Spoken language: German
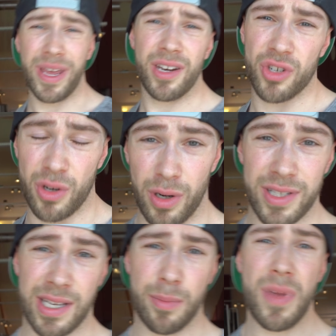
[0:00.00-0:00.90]
Im armenischen
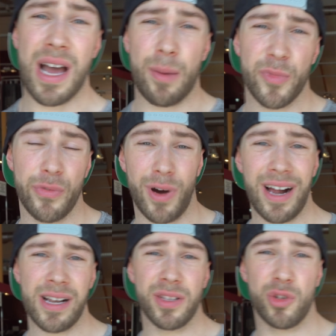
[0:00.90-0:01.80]
Kreuzheben haben wir vor
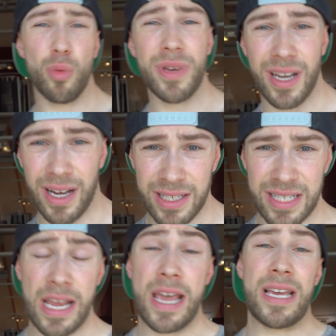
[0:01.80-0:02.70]
allem dominant